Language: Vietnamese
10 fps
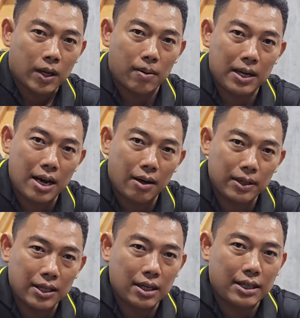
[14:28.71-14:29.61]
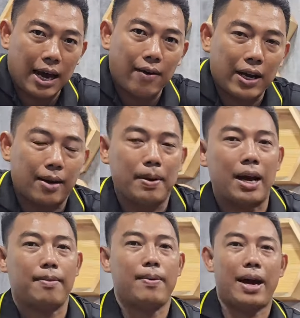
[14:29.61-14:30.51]
còn bây giờ Hồng Nhiên xin chào hẹn gặp
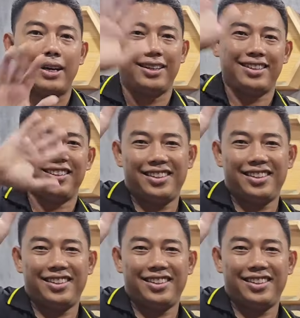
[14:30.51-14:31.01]
lại bye bye